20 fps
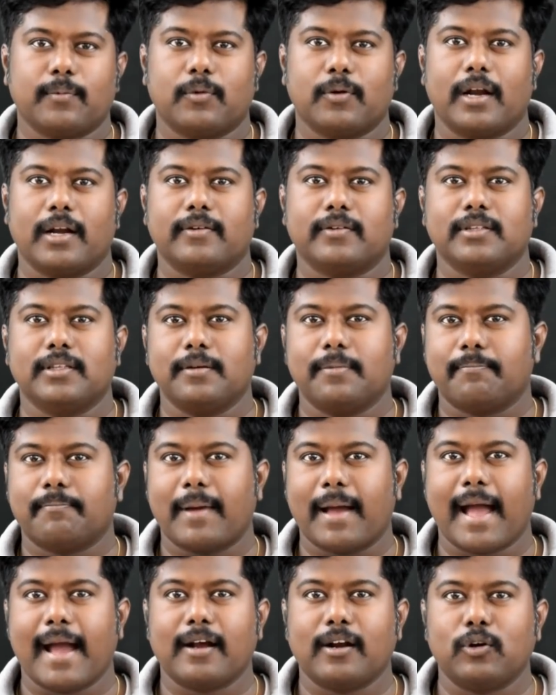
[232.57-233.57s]
நாளைக்கு முன்னாடி வந்து
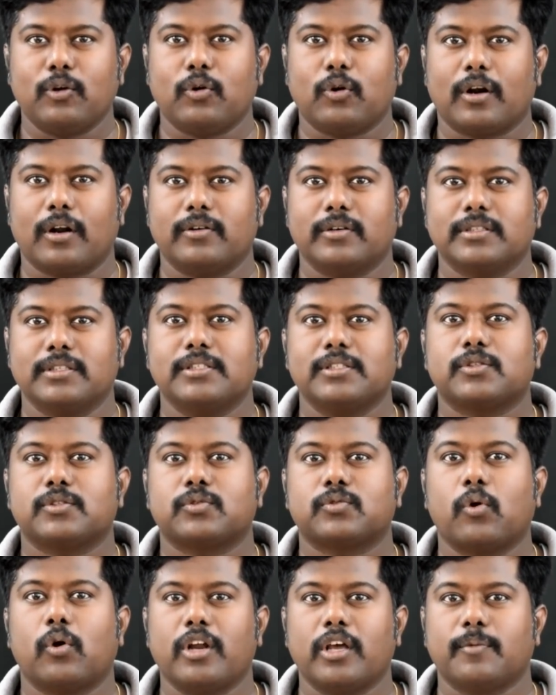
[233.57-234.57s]
பெங்களூரில் வந்து
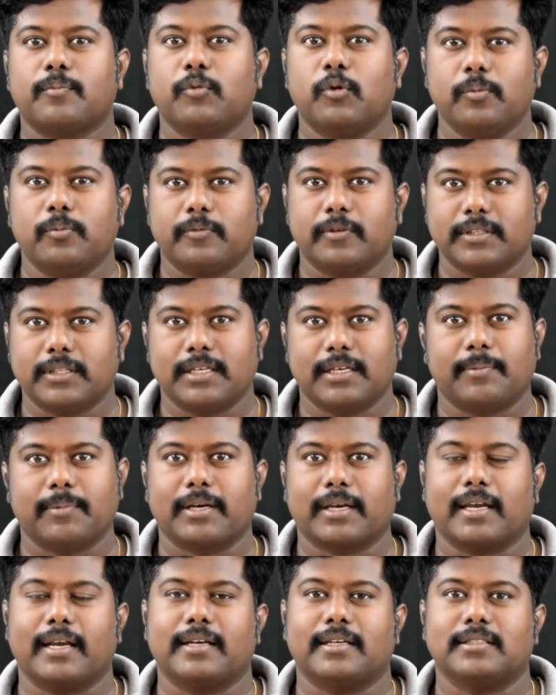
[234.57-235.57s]
சோனிக் பூம் வந்து
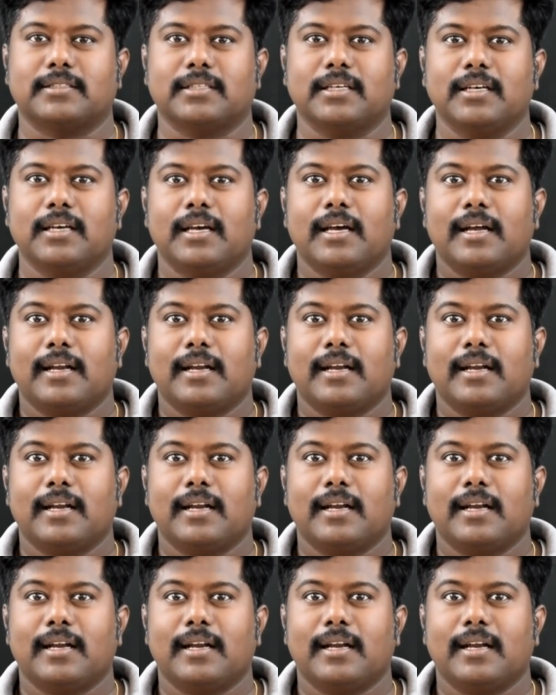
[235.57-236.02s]
நம்ம கேட்டுச்சு